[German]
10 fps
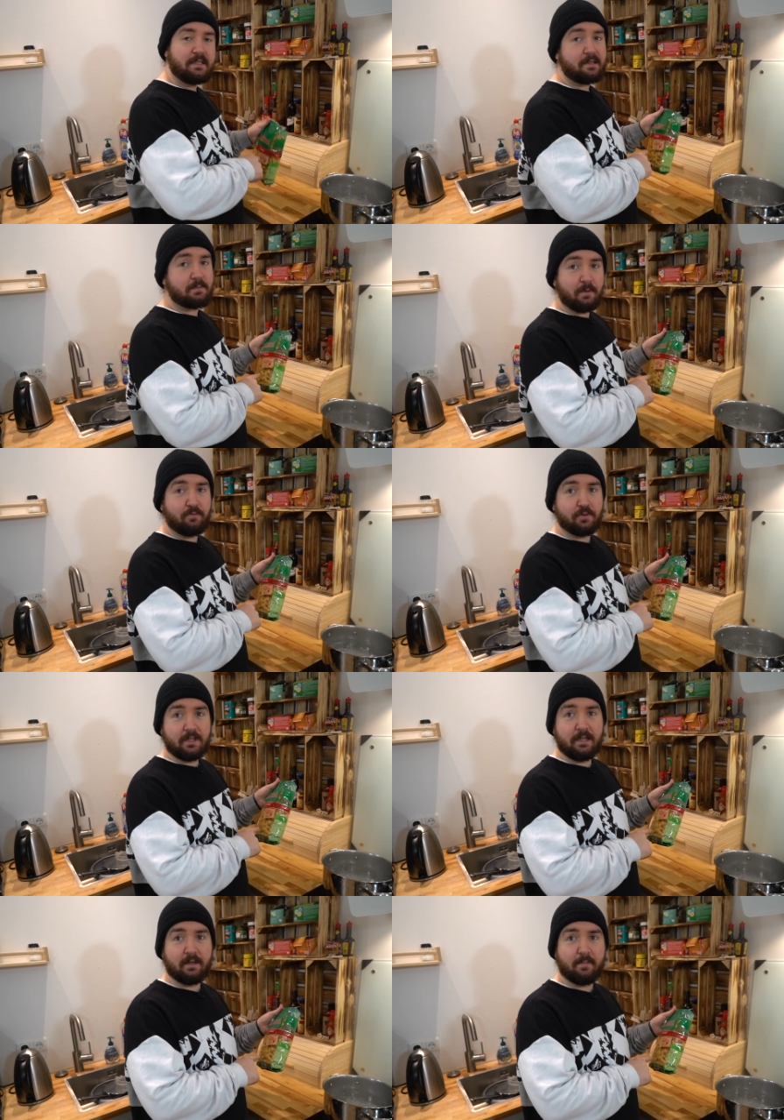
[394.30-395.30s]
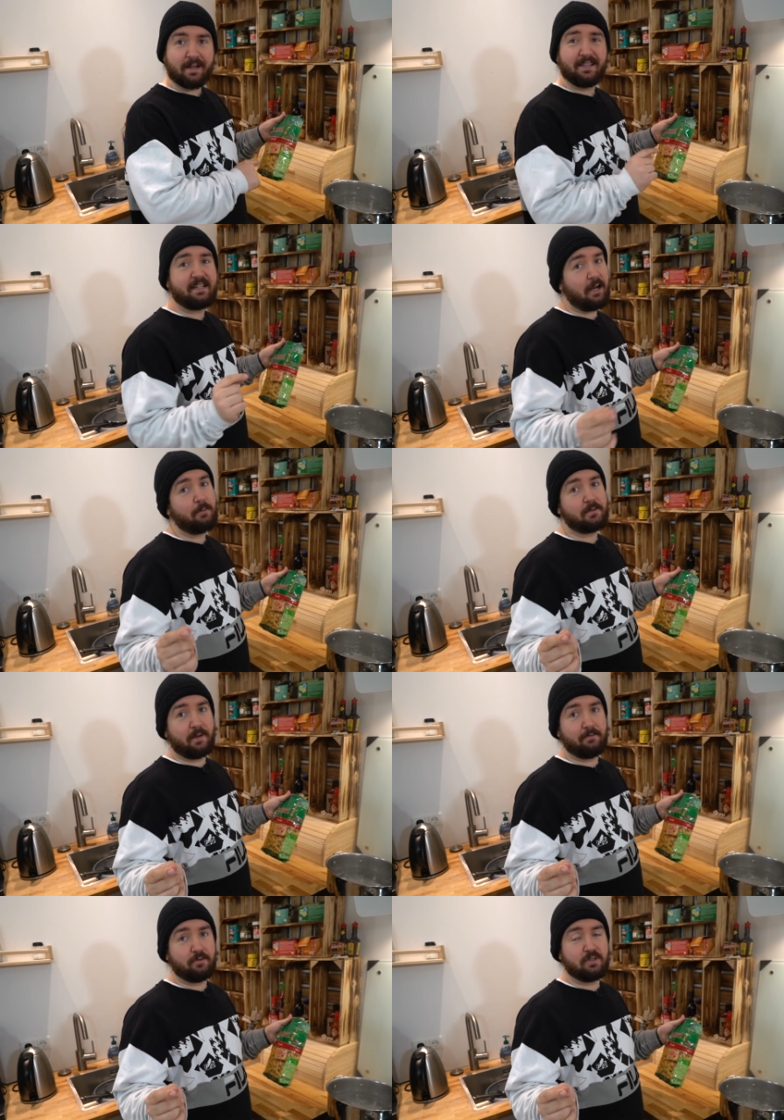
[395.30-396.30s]
Sie hat es mit Fusilli gemacht. Ich glaube, es
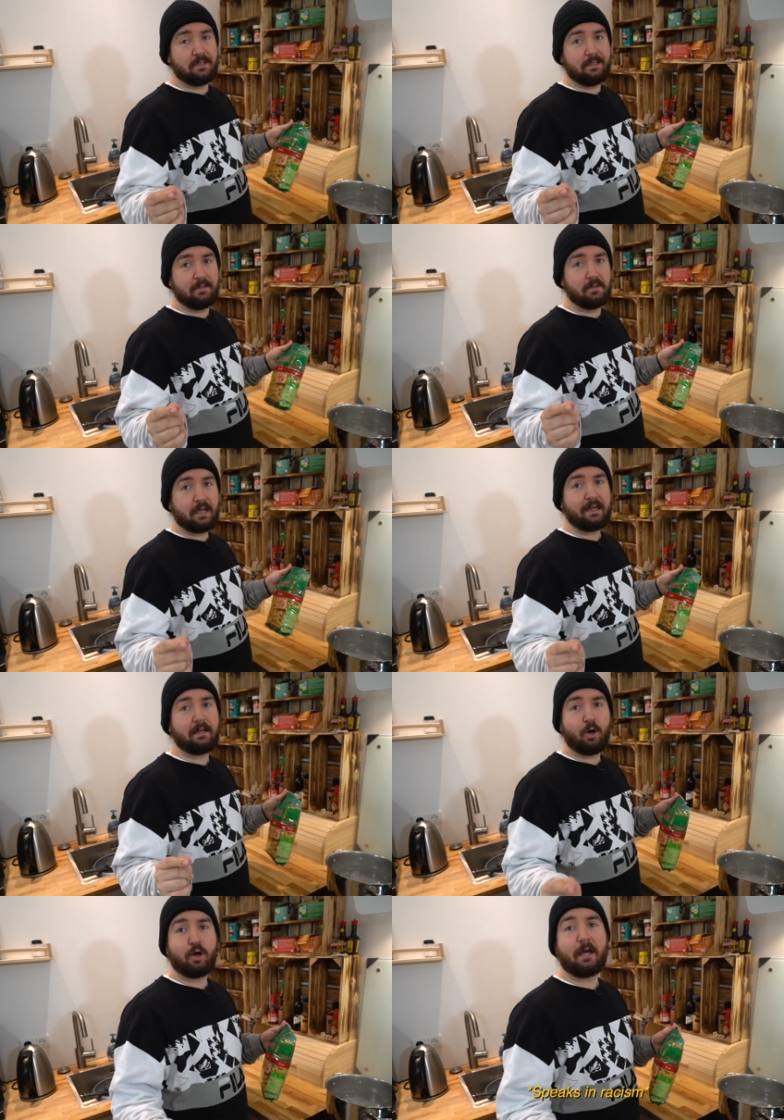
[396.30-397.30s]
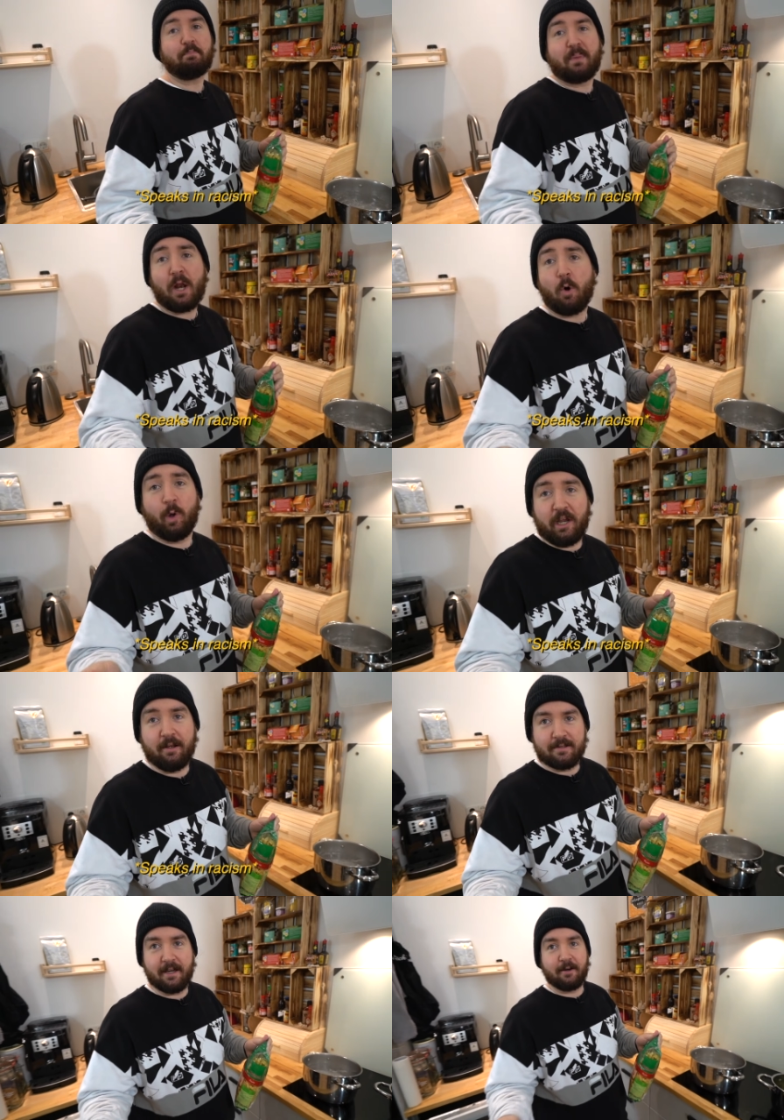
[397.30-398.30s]
waren Fusilli. Hätten auch
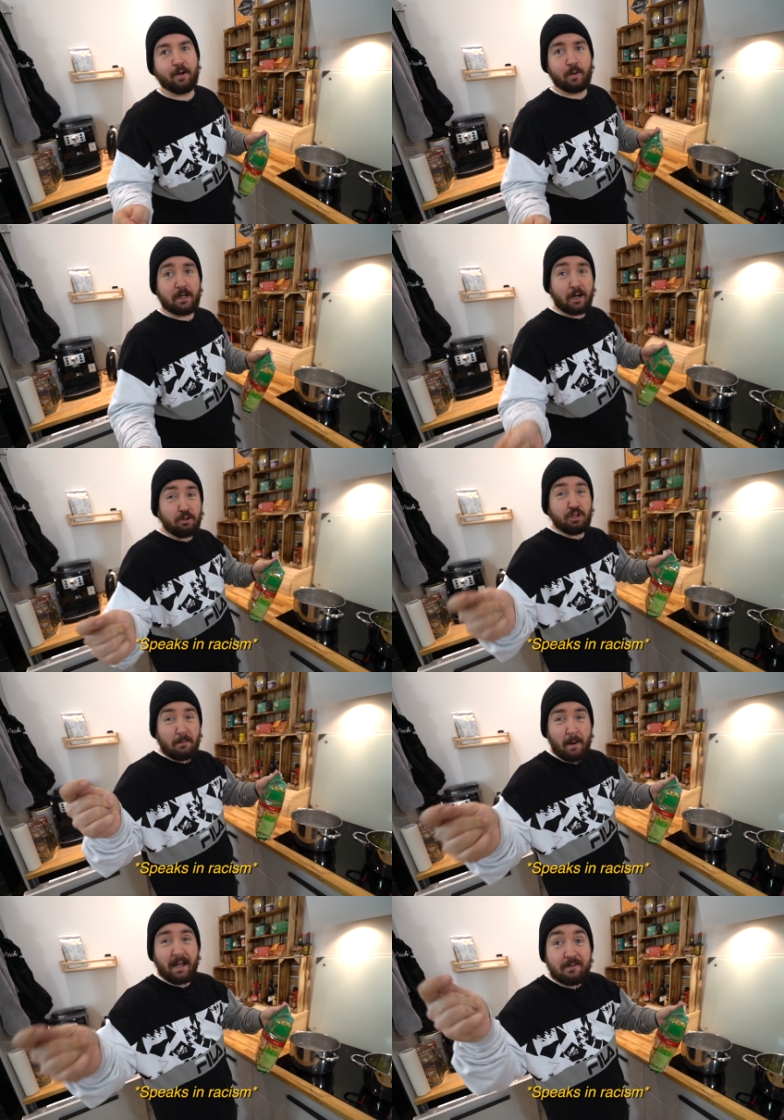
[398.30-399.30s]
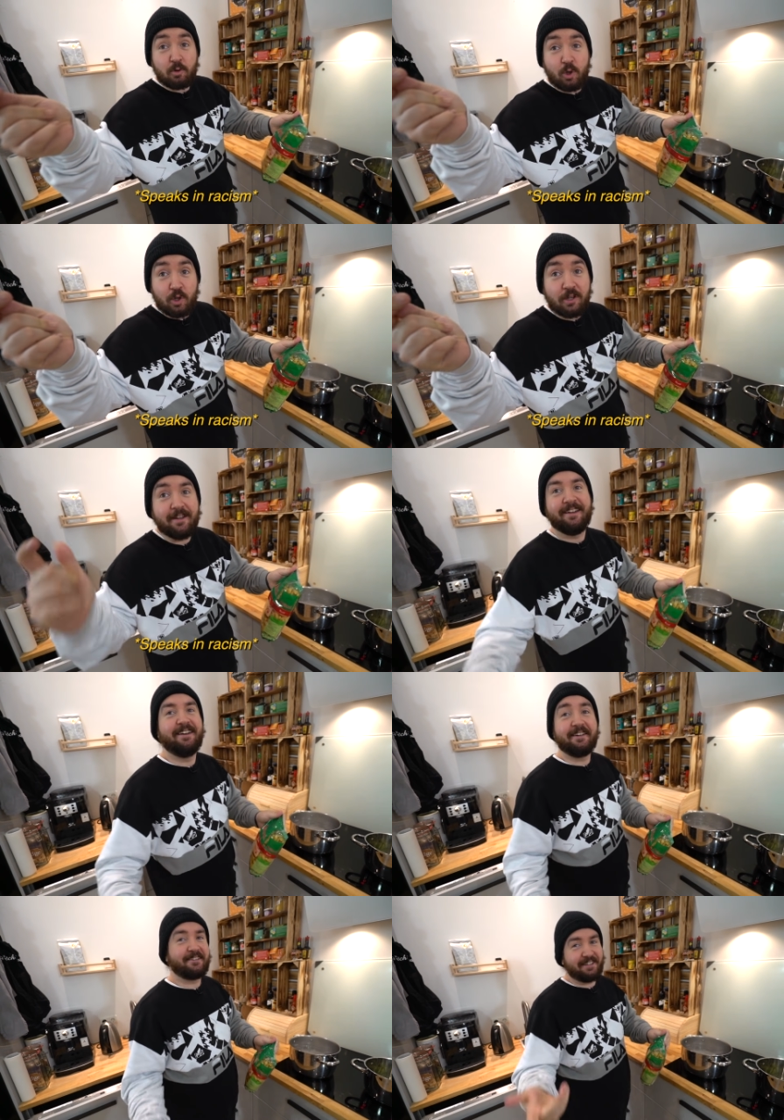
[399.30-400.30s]
Camparore sein können oder Contemporanti.
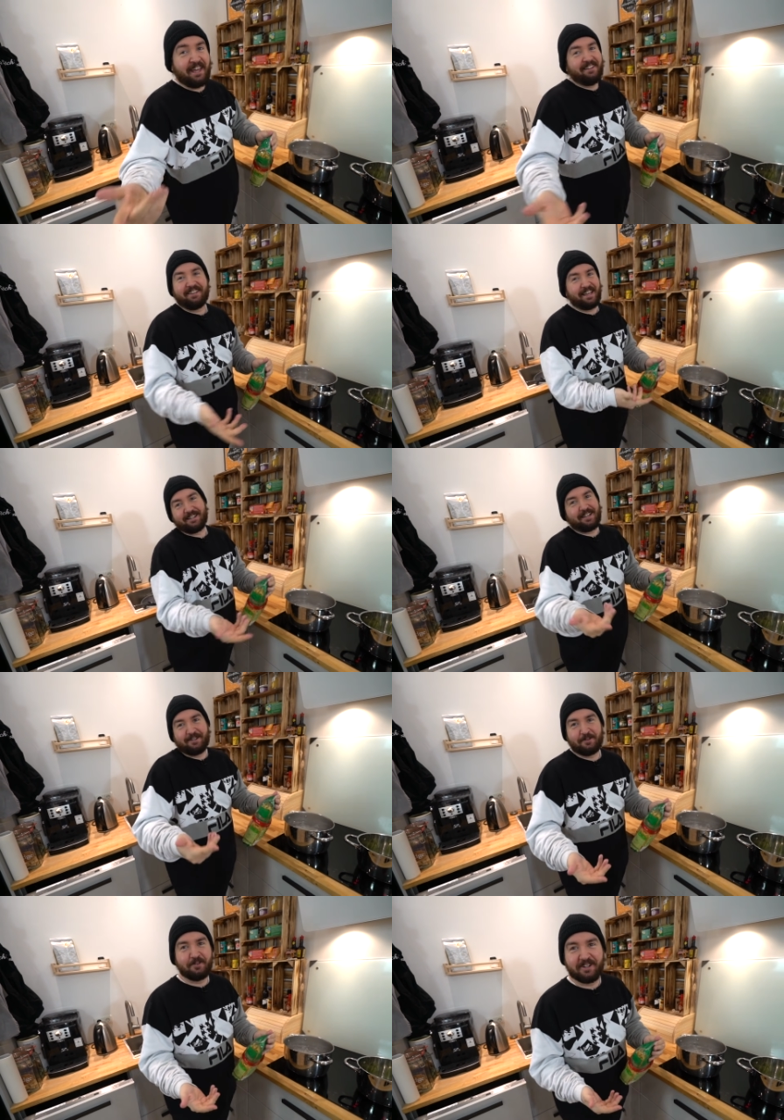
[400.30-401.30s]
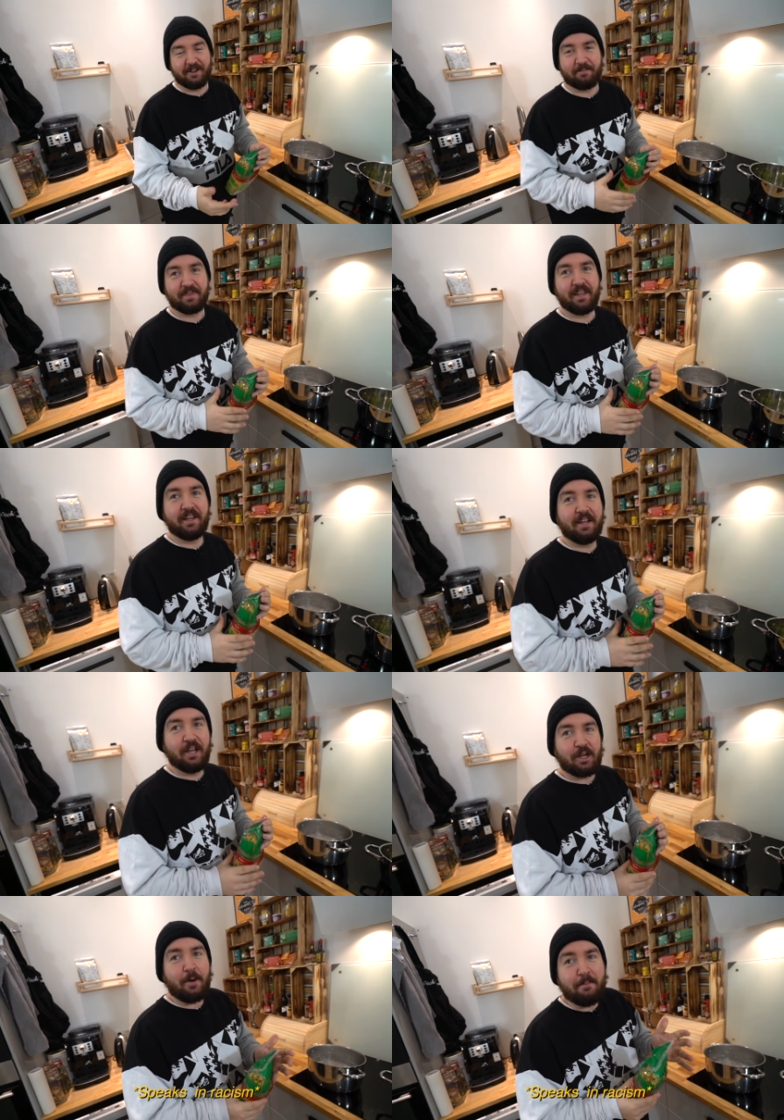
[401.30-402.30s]
Ich kenne keine Irgendwas mit
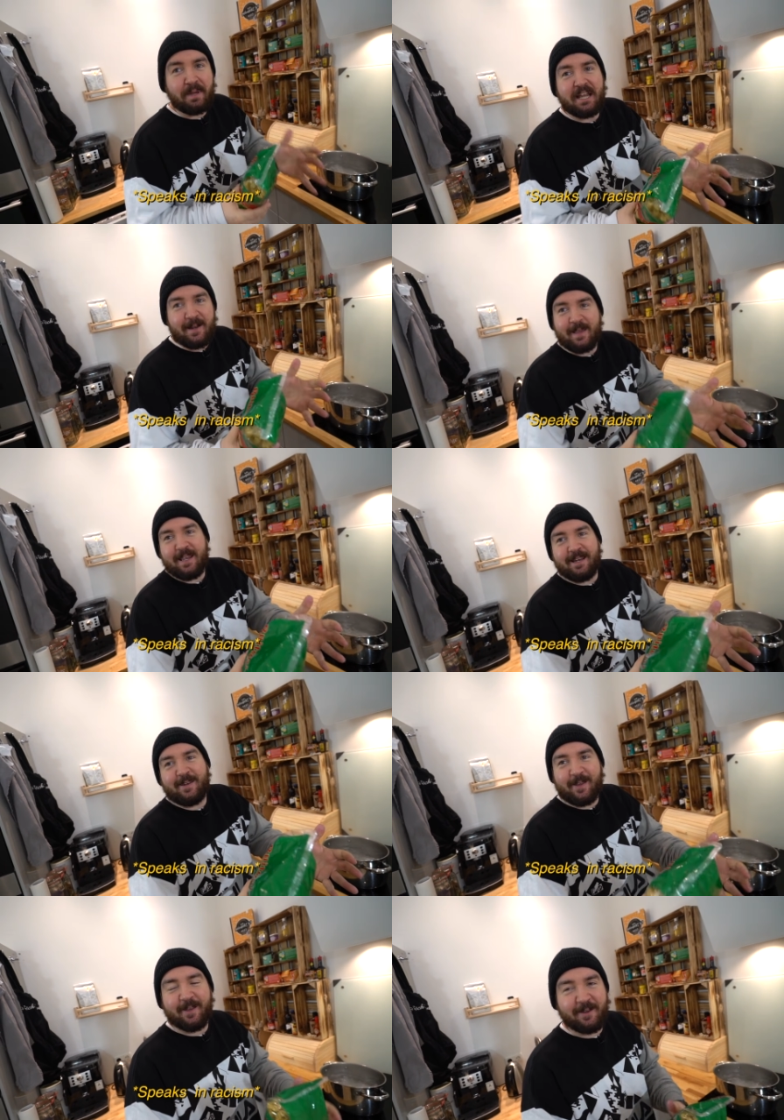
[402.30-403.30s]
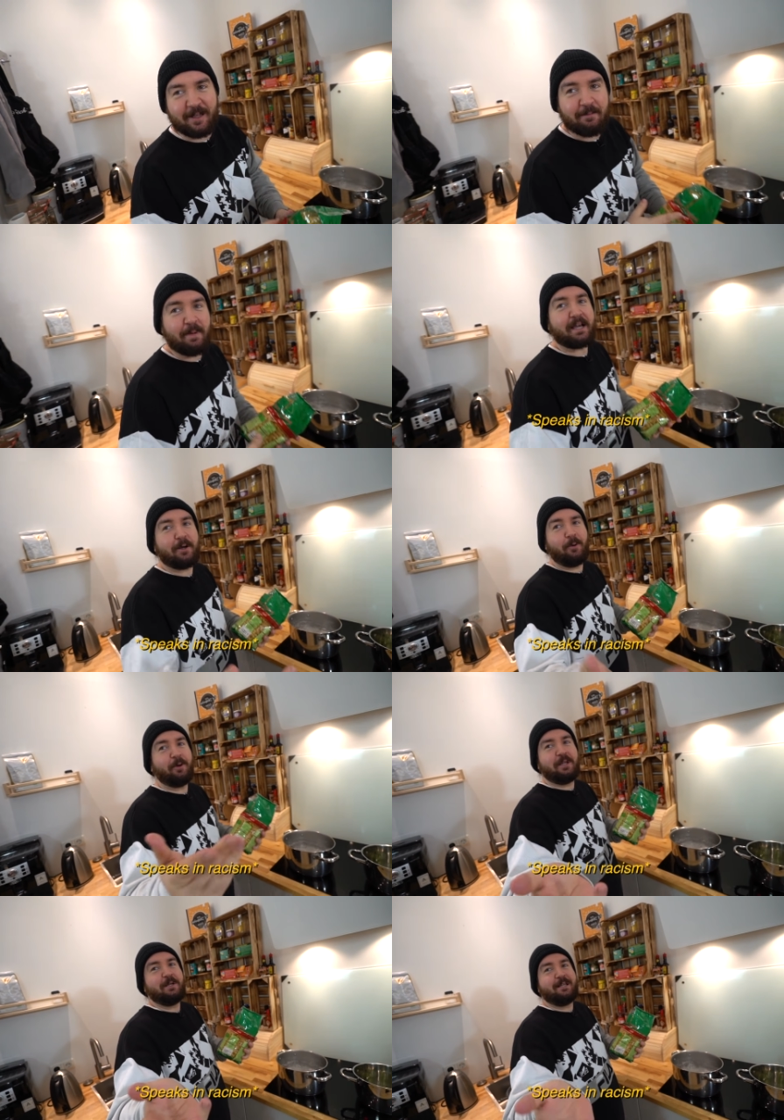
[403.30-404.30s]
Ili. Contemporantui.
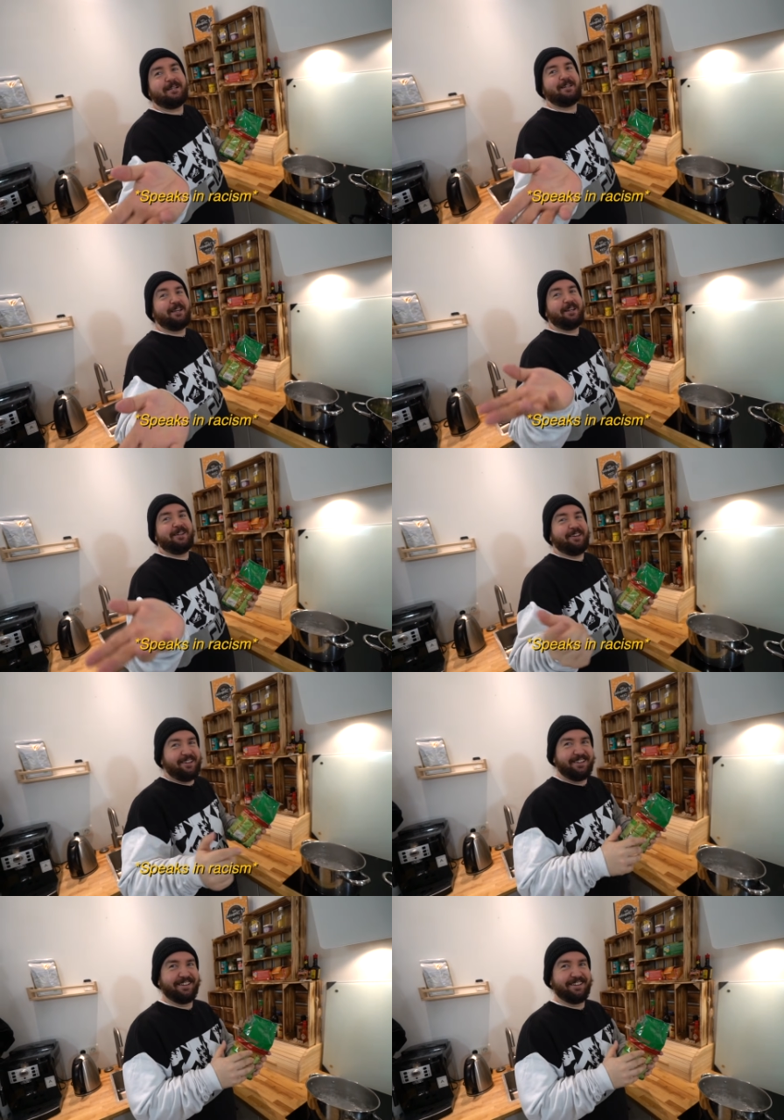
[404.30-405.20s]
Macaroni Nililili.